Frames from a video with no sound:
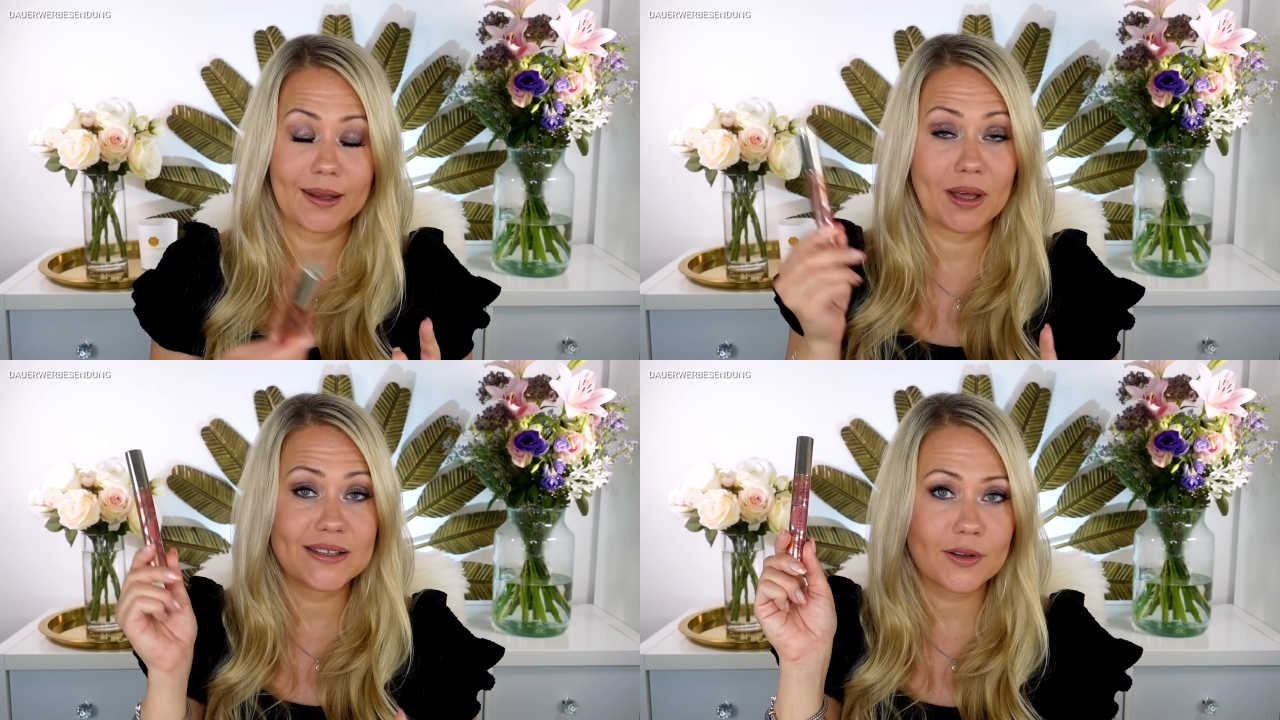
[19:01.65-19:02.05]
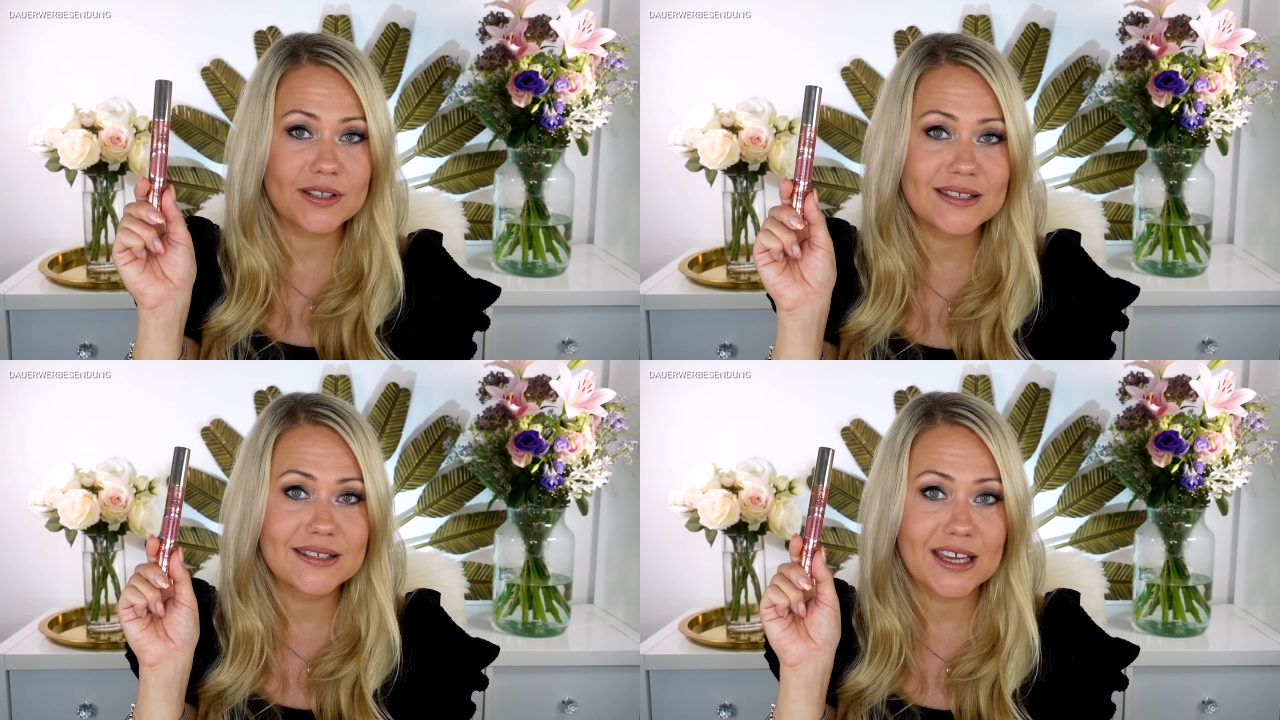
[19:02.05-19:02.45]
Aber
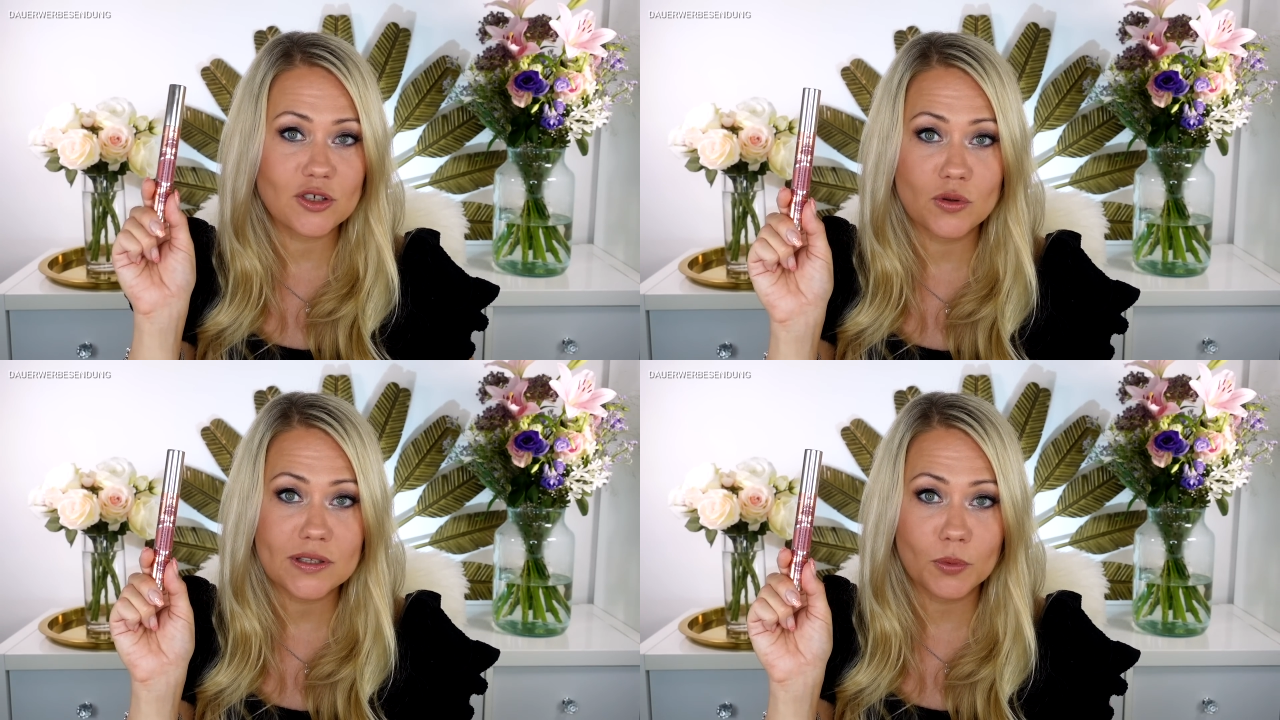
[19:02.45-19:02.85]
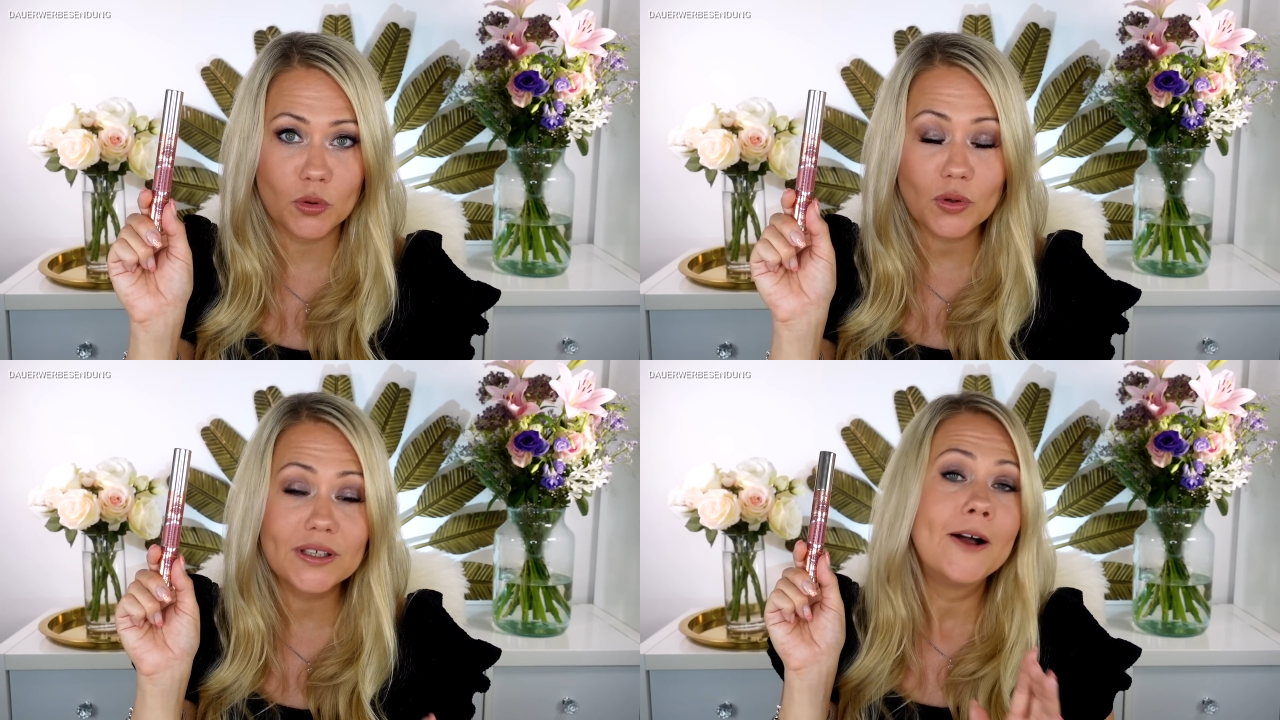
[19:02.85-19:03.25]
ansonsten sehr schönes
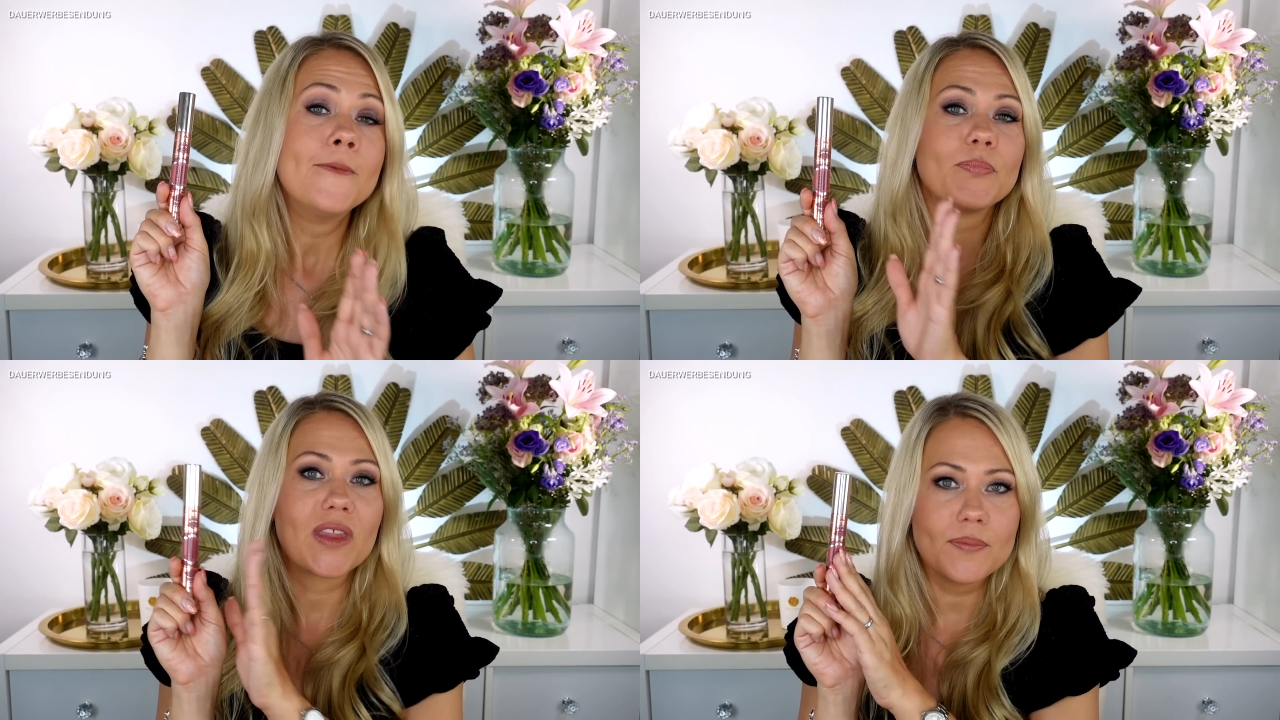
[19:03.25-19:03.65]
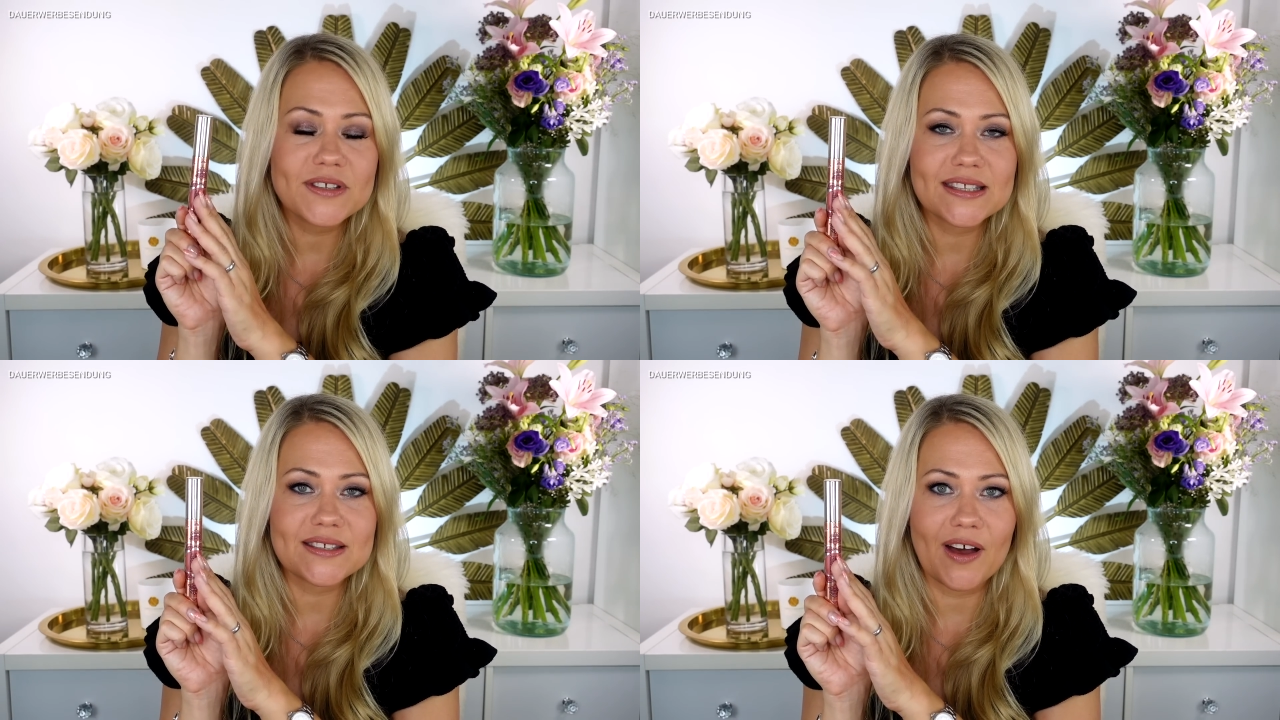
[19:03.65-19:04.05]
Produkt. Gibt
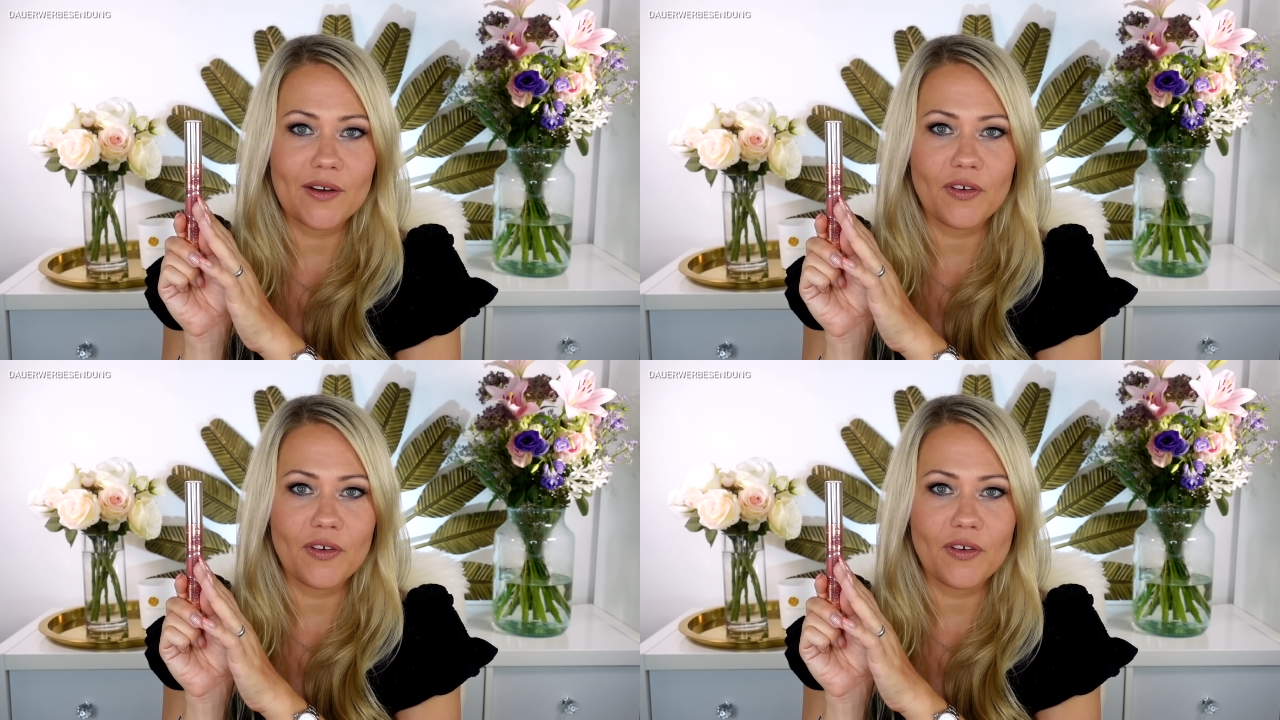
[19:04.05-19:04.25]
es in zwei